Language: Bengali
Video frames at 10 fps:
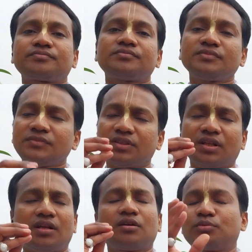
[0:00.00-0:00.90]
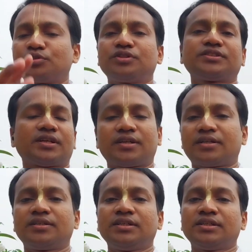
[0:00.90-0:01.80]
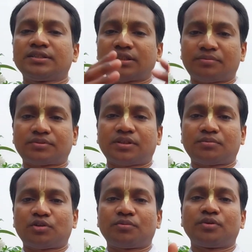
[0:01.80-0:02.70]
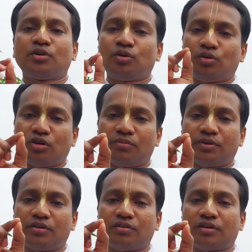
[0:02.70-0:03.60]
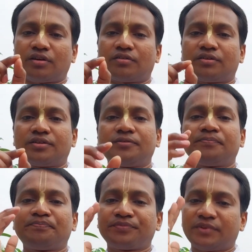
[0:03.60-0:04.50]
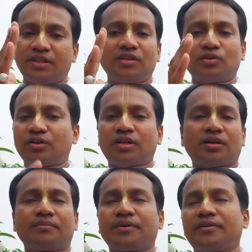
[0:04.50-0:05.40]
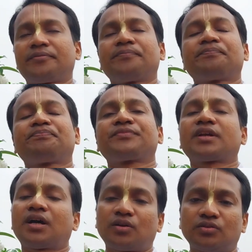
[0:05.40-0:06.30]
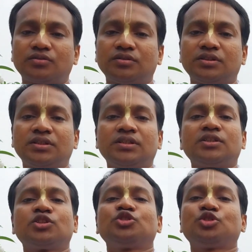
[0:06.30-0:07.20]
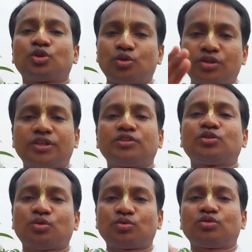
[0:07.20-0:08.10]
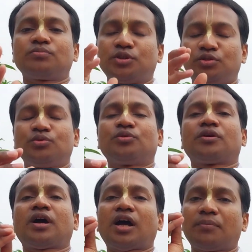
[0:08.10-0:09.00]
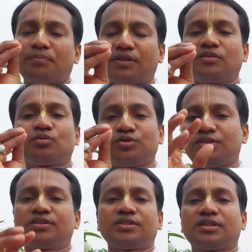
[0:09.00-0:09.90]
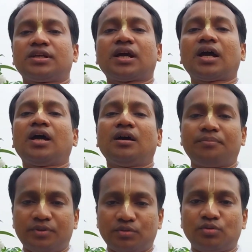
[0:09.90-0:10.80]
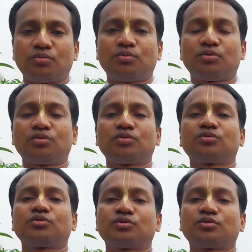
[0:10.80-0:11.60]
তারা অবশ্যই চ্যানেলটি সাবস্ক্রাইব করে অল বিল আইকনে ক্লিক করে রাখবেন কারণ যখন নিত্য নতুন ভিডিও আপনাদের উদ্দেশ্যে আপলোড করব